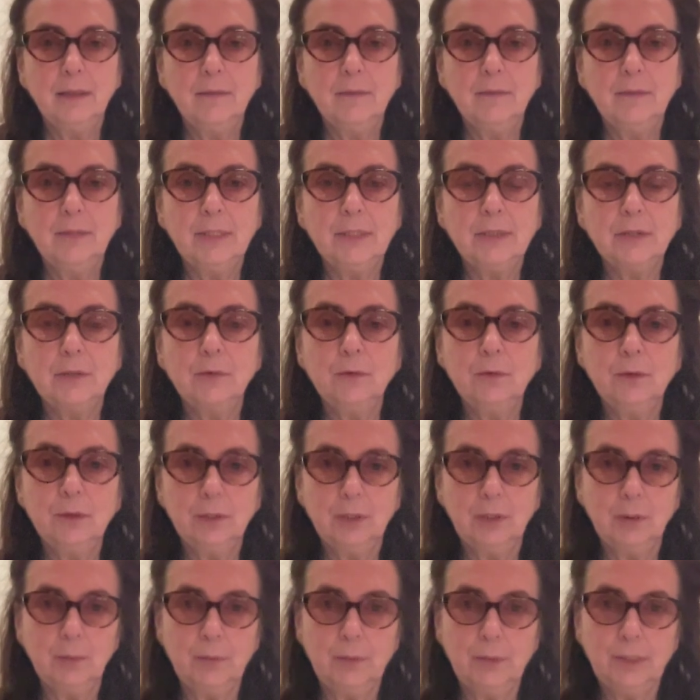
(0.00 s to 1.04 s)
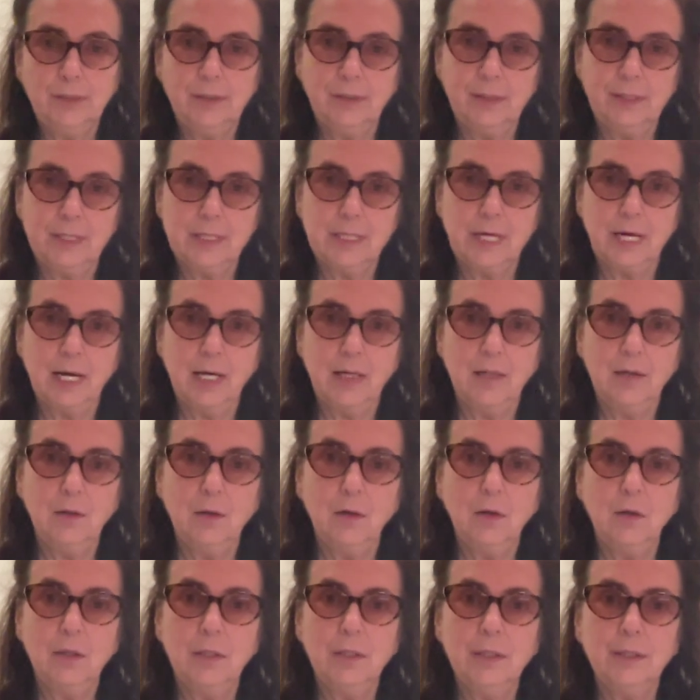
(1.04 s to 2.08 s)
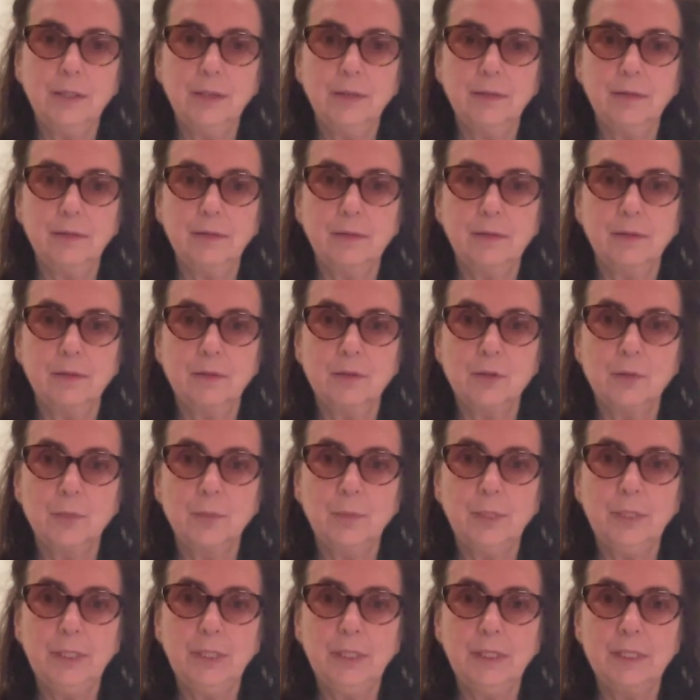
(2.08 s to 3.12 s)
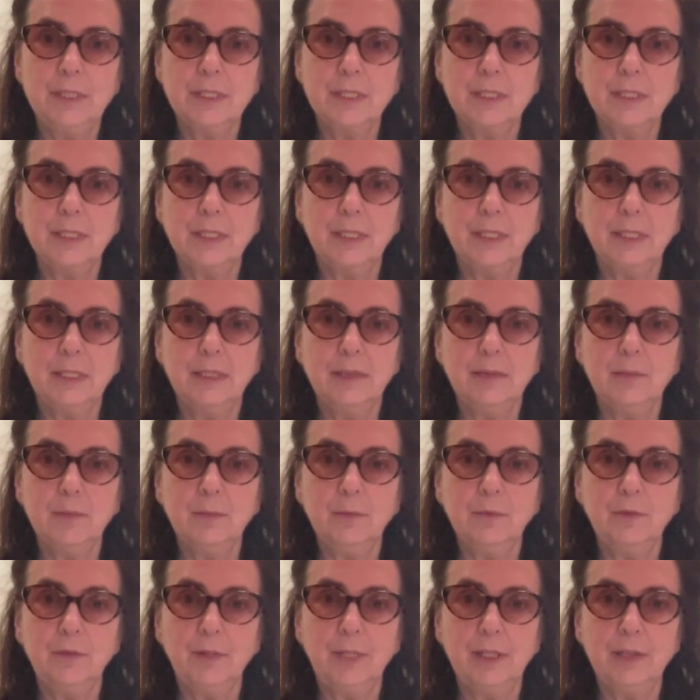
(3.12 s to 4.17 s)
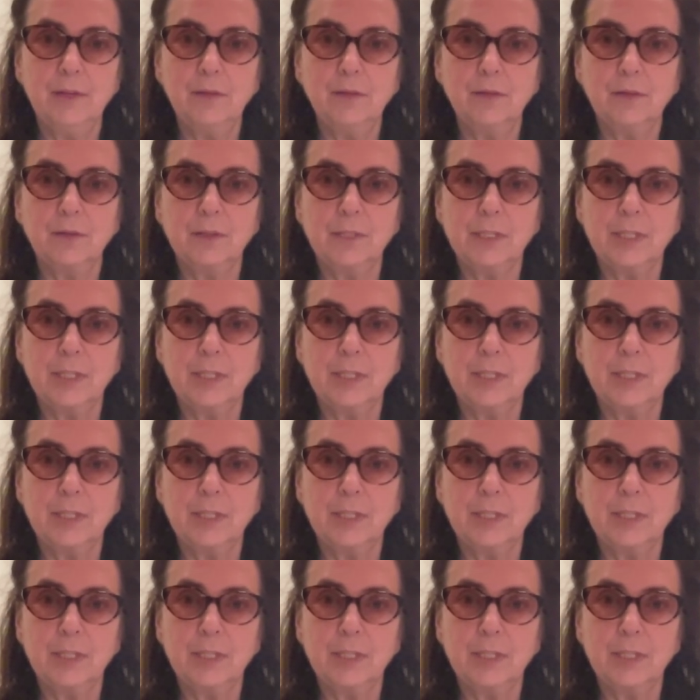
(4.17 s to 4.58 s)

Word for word: welche unglaublich zentrale Rolle das spielt in diesem Feld von